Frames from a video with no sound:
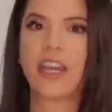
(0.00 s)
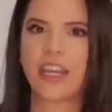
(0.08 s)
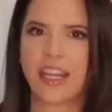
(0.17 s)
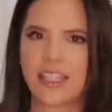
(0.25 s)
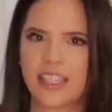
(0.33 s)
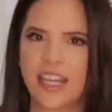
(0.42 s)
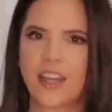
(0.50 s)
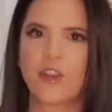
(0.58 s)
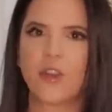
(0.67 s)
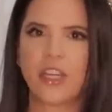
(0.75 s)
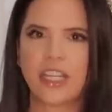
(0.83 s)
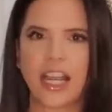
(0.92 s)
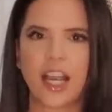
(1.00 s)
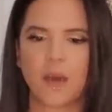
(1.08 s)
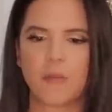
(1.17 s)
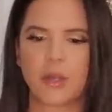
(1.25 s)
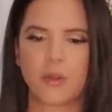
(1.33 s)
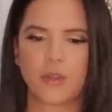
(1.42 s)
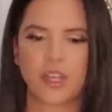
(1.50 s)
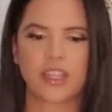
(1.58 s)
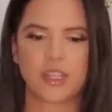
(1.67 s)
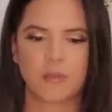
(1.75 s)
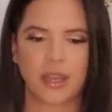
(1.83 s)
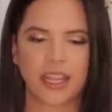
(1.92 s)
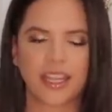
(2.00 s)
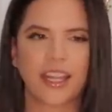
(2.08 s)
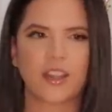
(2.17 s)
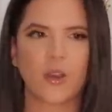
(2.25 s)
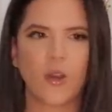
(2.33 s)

que gracias a Dios era inalámbrico. Ustedes se imaginan